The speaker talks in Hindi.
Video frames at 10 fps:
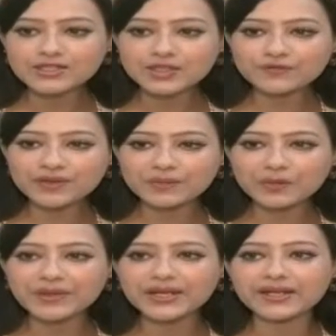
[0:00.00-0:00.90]
जिन फिल्मों
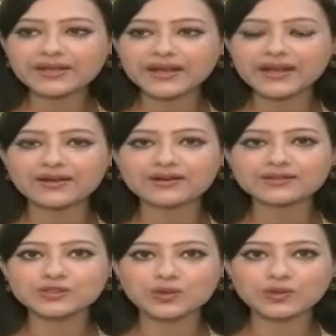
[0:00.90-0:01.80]
में
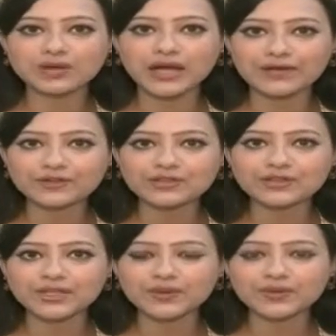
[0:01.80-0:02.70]
जो
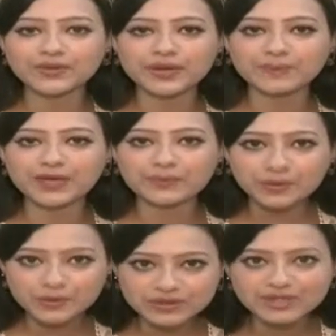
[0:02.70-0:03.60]
एक्ट्रेसेस हैं उन्होंने अपने आप
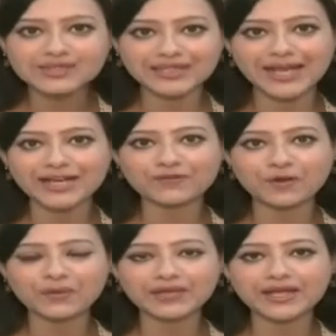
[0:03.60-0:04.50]
को उस तरह से कैरी
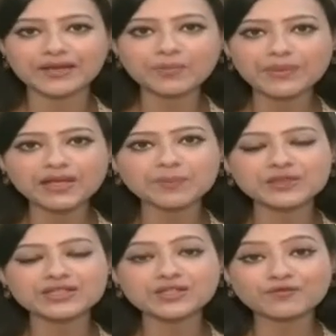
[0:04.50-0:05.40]
फॉरवर्ड किया है ना बीइंग अ
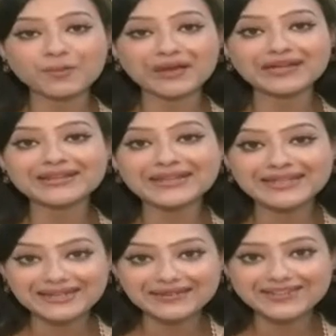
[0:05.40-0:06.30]
प्रिंसेस यू टू मेंटेन दैट
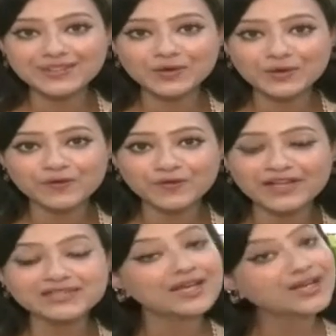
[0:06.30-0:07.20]
डिग्निटी ऑन योर
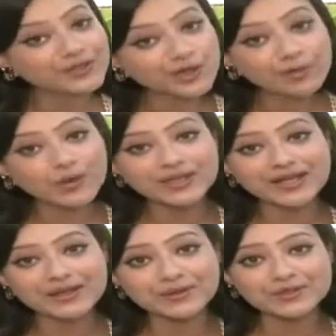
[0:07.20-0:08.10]
फेस योर बॉडी
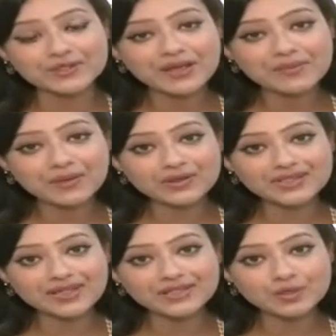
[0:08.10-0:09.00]
लैंग्वेज बहुत
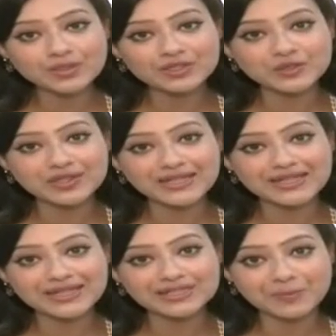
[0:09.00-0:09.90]
सारी छोटी छोटी
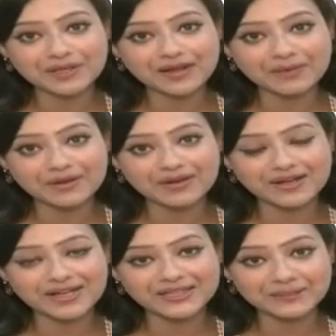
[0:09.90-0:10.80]
डिटेल्स पर काम
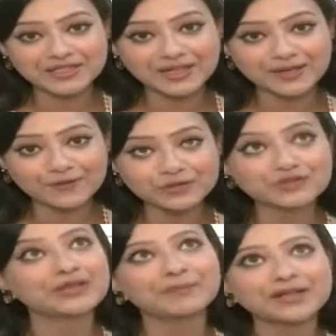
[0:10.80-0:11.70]
करना है तभी जाके वो
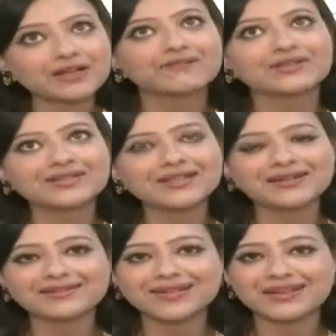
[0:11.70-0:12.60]
स्क्रीन पर कन्विंसिंग
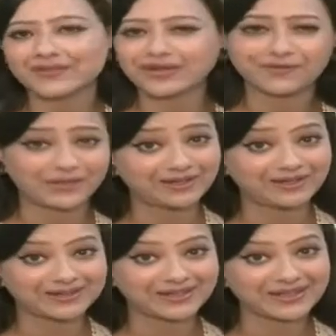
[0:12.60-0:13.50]
लगता है वरना फेक
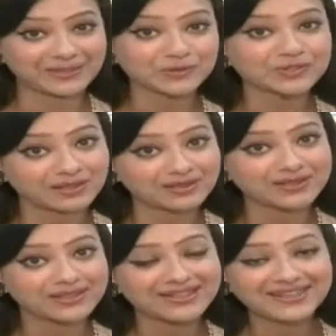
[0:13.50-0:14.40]
लगता है आप तो जानते ही